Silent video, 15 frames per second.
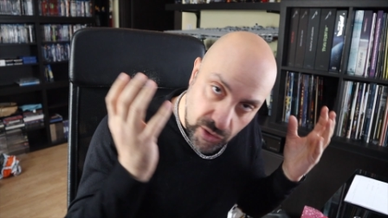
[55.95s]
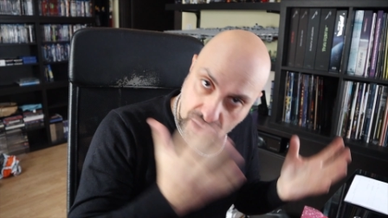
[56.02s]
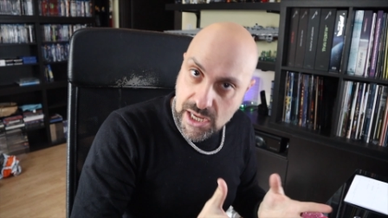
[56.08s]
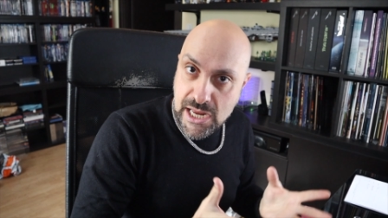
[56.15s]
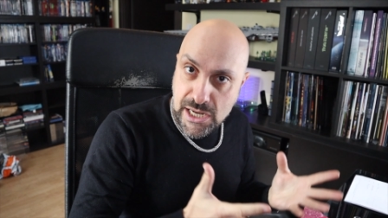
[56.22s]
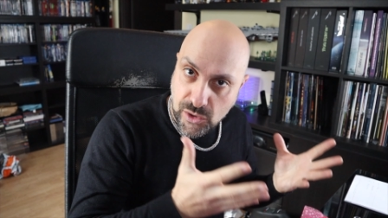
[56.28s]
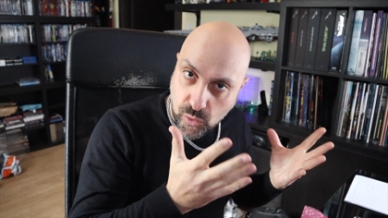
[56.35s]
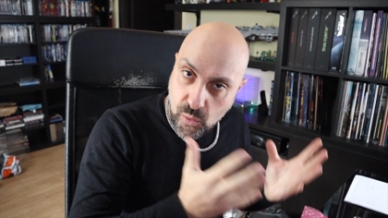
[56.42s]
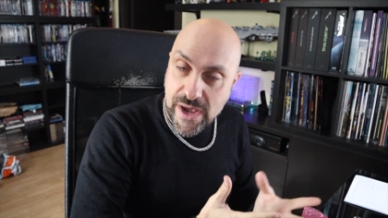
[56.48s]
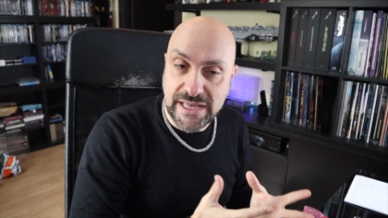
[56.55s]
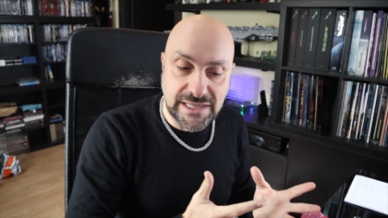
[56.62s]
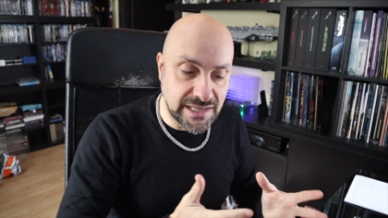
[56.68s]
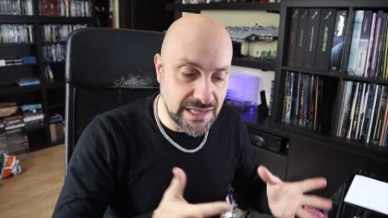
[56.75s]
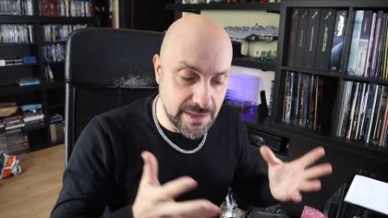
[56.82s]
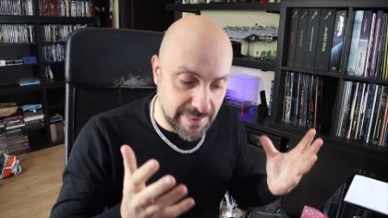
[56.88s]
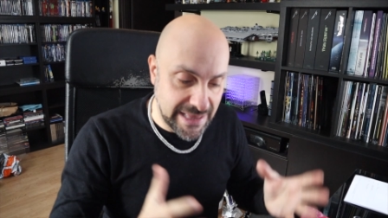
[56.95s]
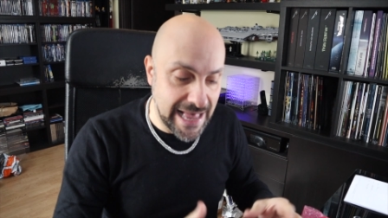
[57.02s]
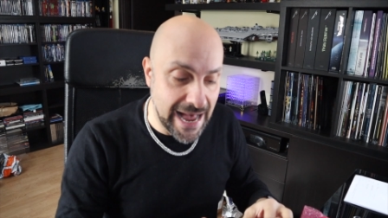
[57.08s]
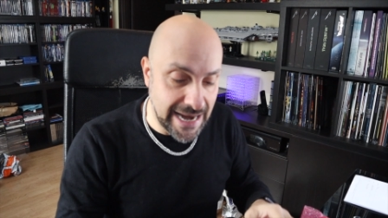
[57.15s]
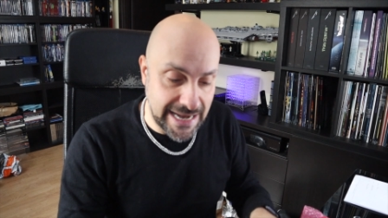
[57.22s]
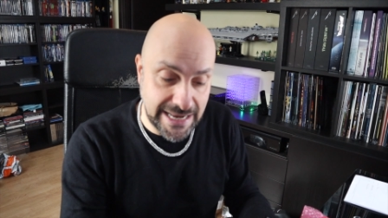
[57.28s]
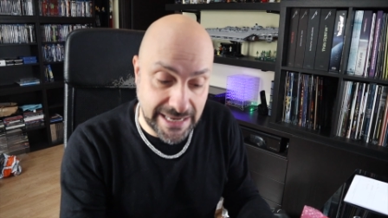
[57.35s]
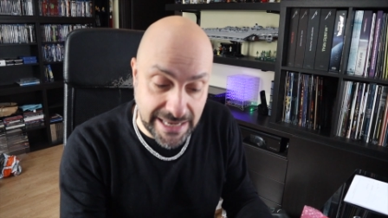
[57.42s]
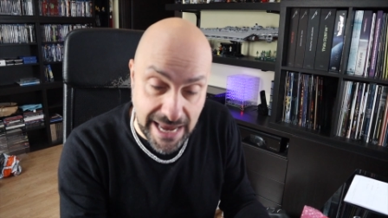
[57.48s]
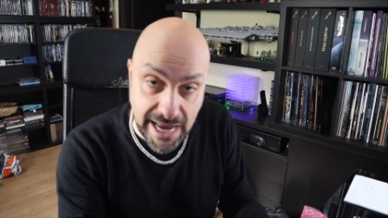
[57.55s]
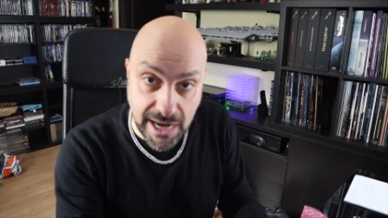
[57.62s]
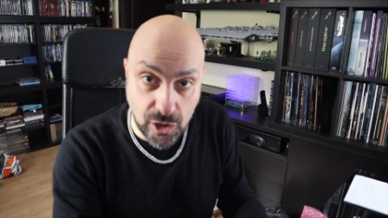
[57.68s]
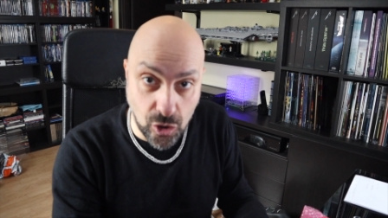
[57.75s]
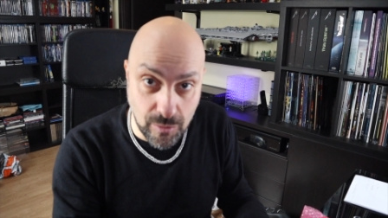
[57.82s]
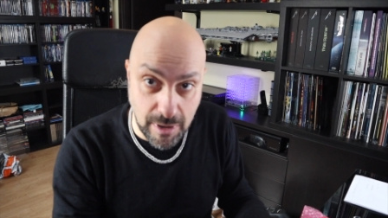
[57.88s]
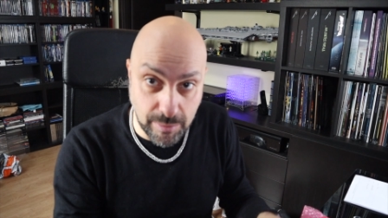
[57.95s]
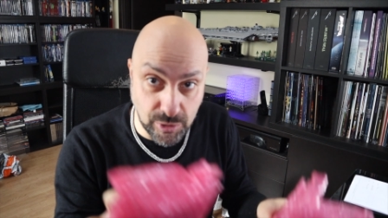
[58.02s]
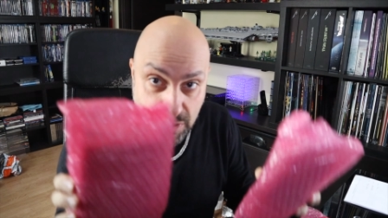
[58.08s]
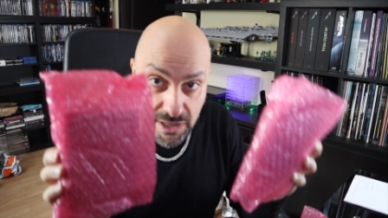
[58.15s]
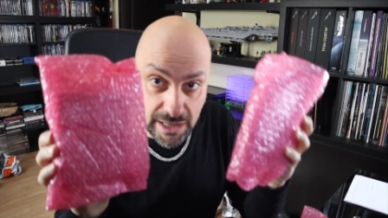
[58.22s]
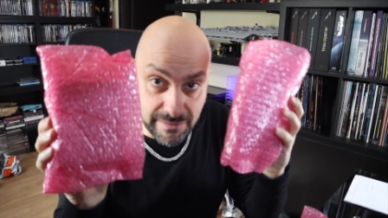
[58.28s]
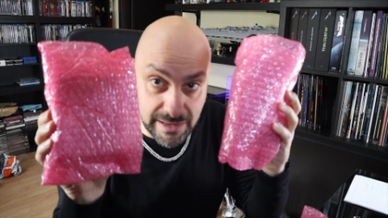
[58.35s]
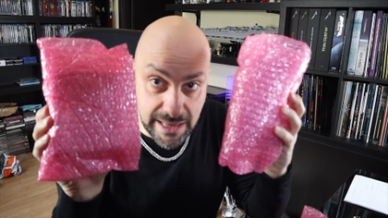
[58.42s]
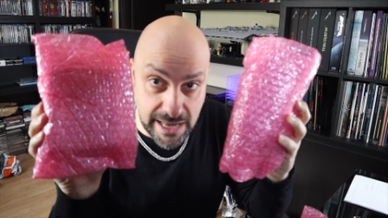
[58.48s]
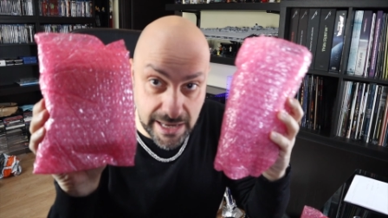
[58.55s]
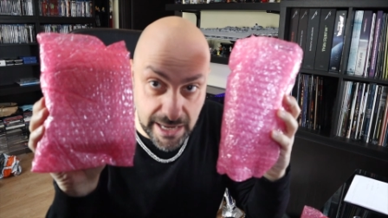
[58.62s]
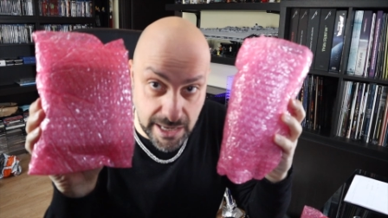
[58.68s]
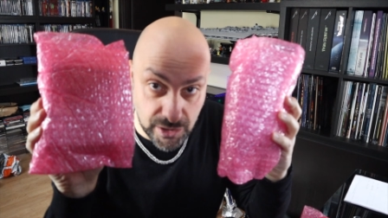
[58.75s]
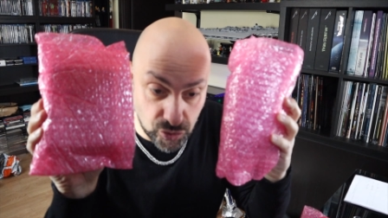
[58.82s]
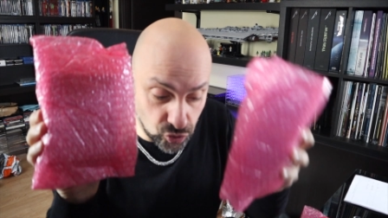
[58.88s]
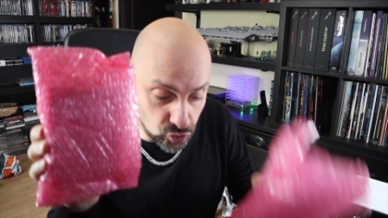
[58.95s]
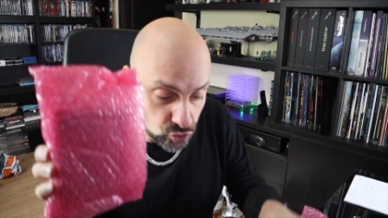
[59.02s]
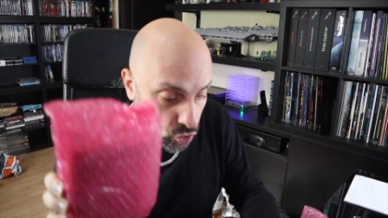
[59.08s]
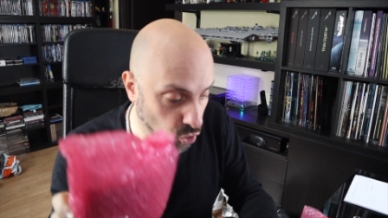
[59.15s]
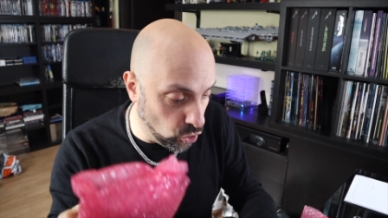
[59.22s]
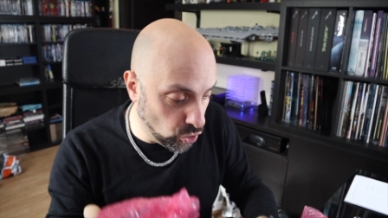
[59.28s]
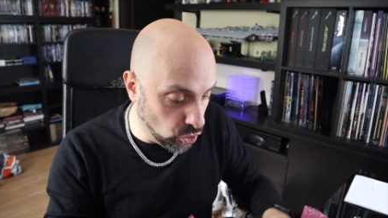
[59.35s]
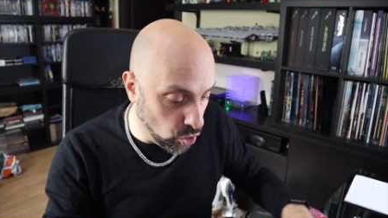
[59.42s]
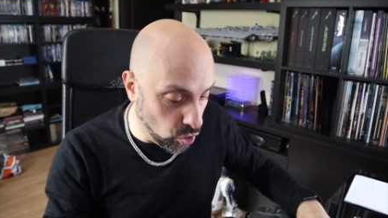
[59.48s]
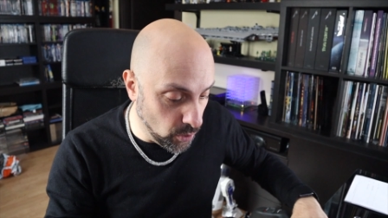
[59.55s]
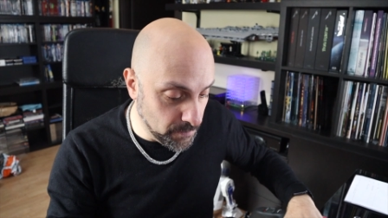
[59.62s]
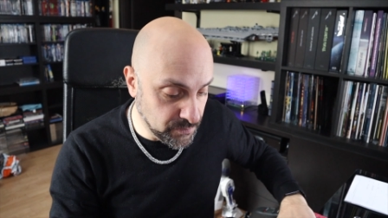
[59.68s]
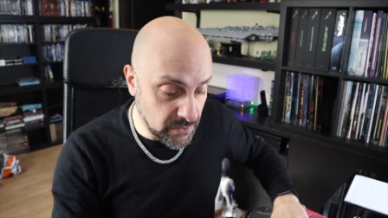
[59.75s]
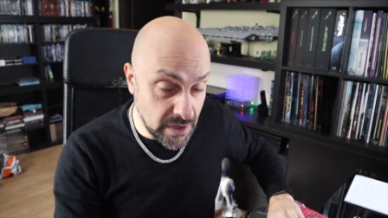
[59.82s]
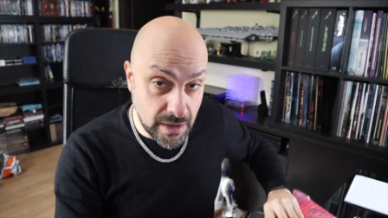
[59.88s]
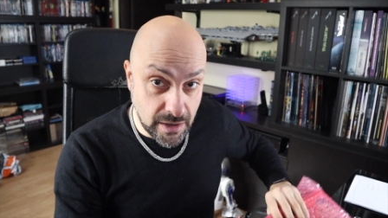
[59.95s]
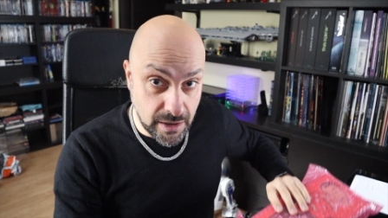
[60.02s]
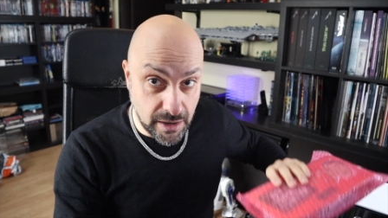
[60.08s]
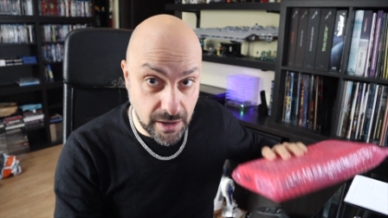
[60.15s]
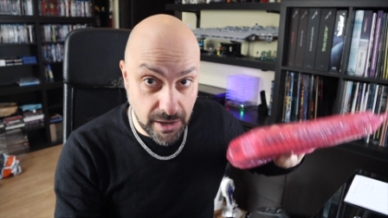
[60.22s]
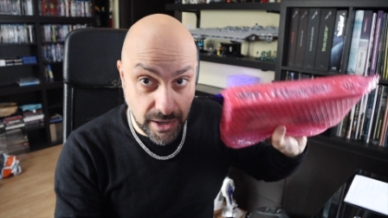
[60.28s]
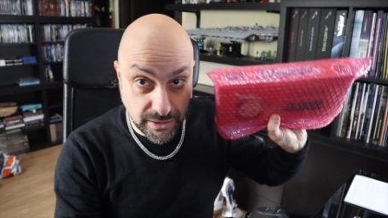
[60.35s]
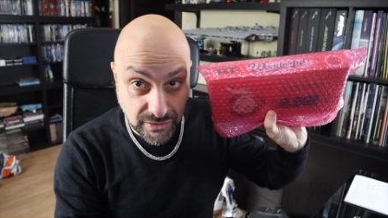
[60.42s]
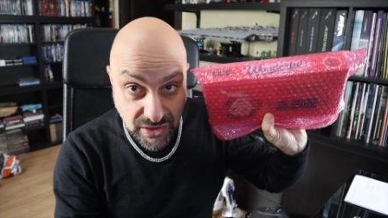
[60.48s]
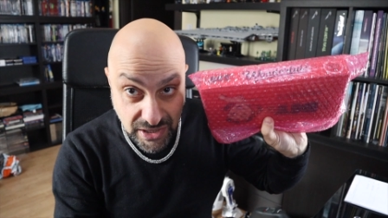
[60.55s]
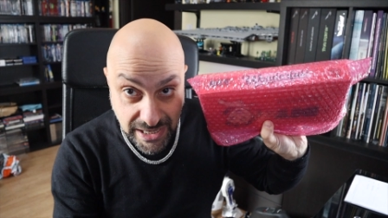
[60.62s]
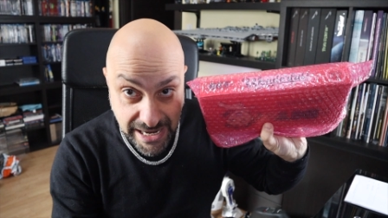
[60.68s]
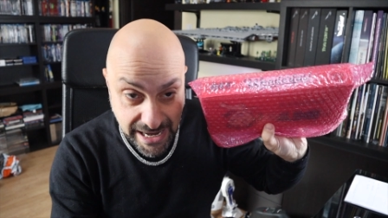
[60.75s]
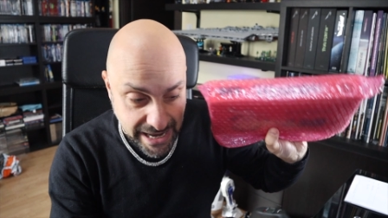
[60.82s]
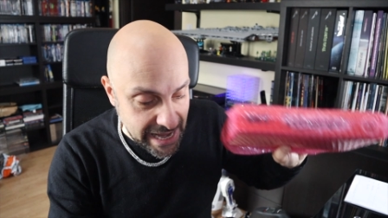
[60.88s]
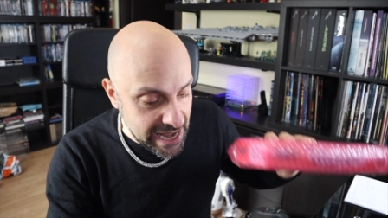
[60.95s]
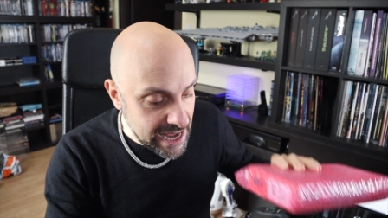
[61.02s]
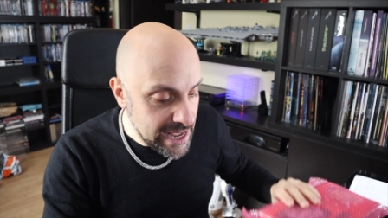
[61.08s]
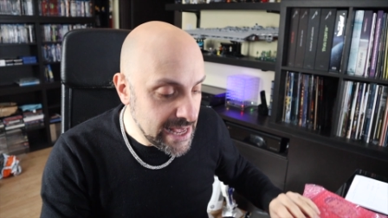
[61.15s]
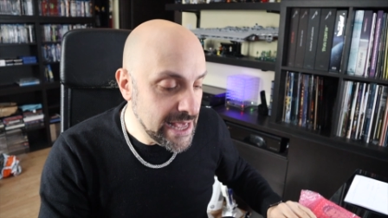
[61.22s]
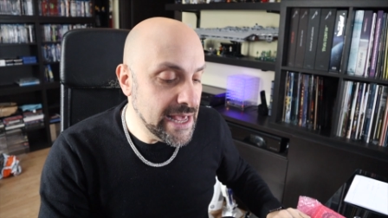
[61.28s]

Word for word: in questi pedali che, come potete vedere, sono eh, tre